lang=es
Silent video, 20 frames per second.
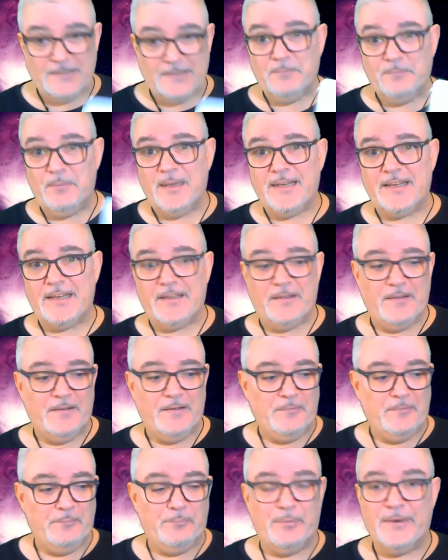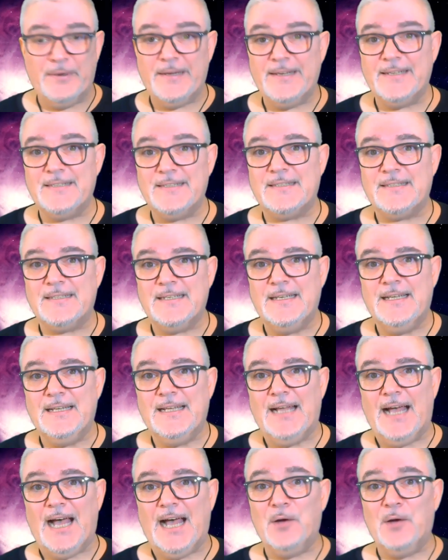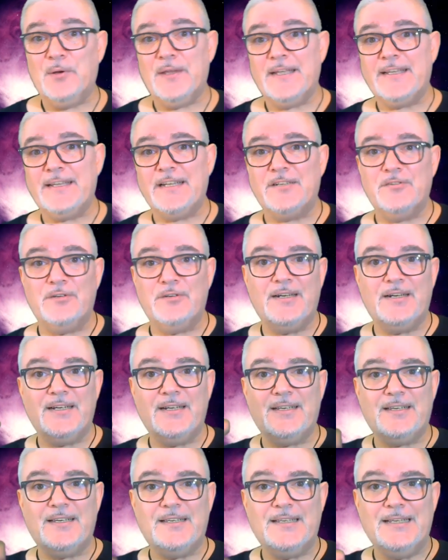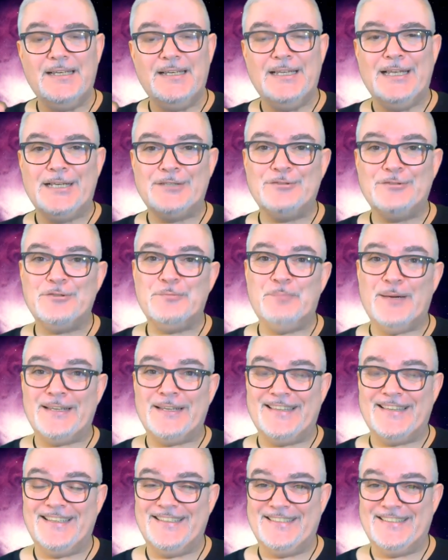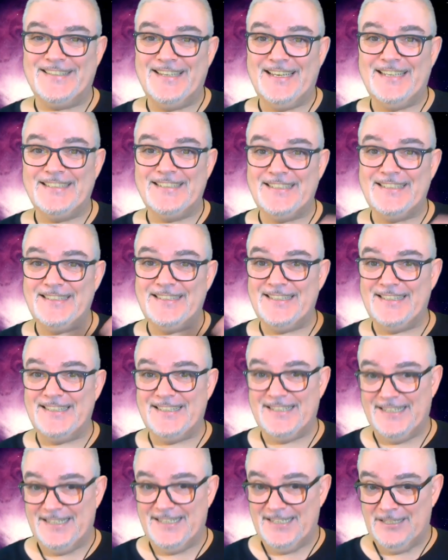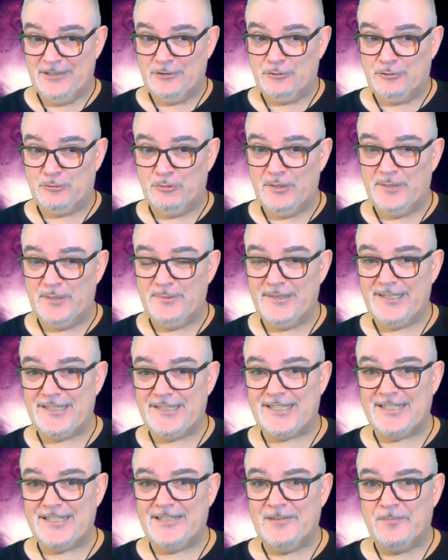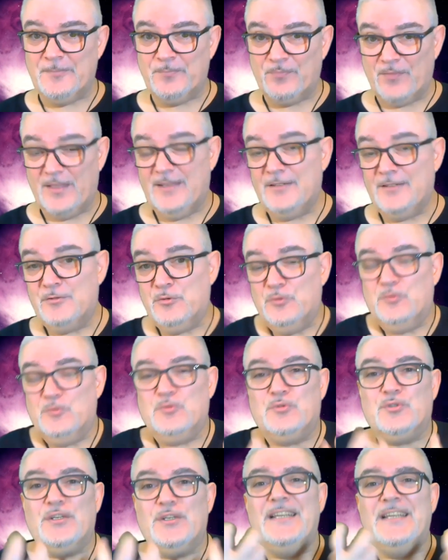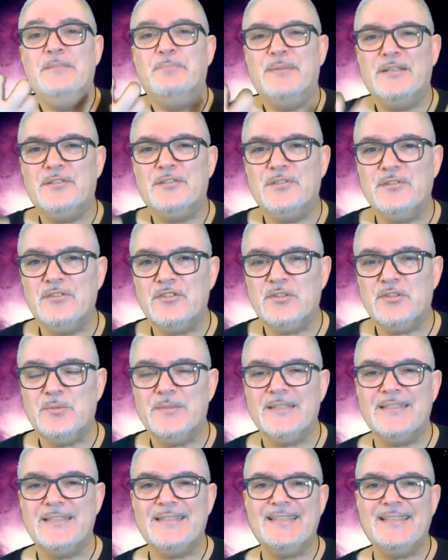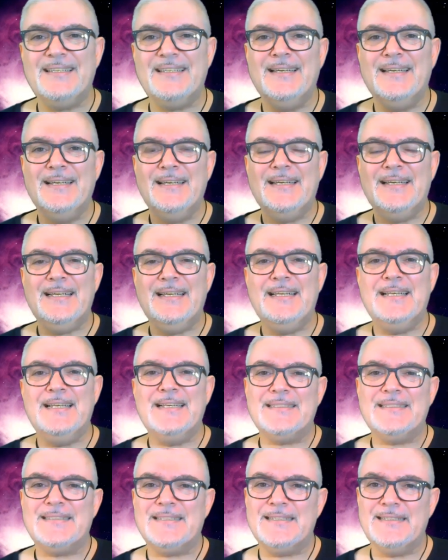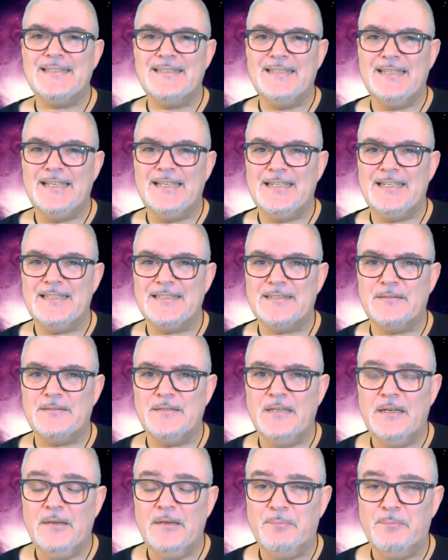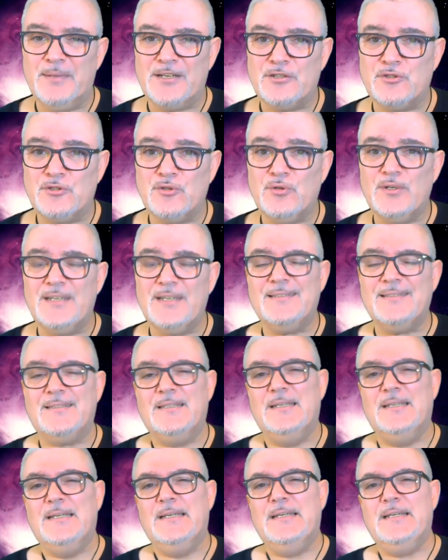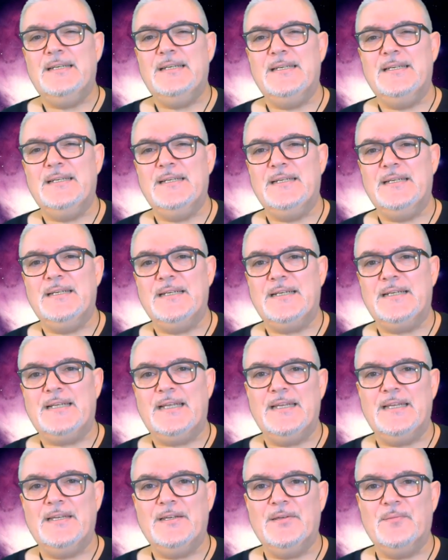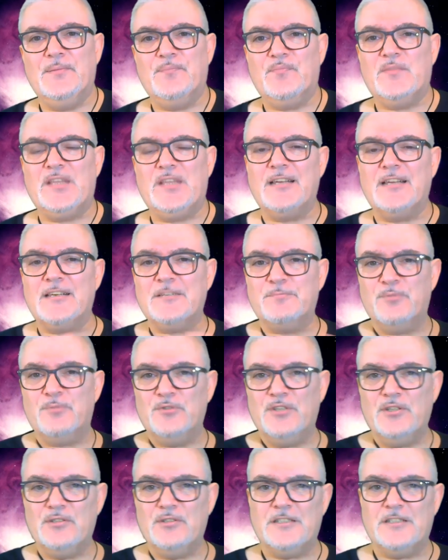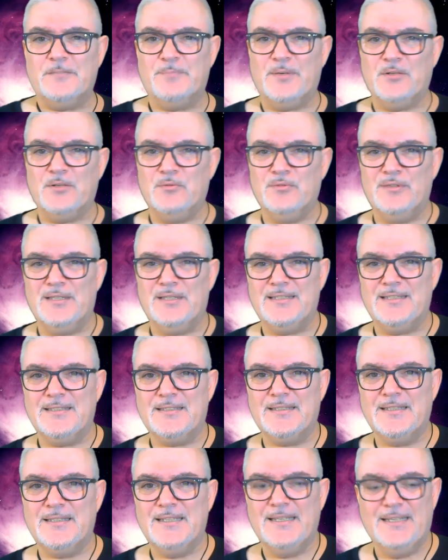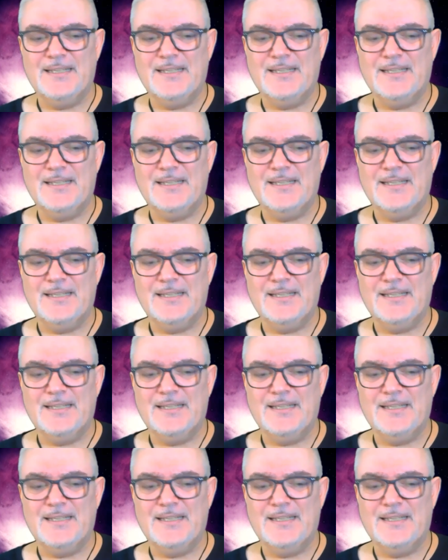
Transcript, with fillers: Vale, pues ahora hay que coger las dos partes, es decir, tu libreta, tus impresiones sobre ti y las de las personas eh, que te han respondido a esas preguntas.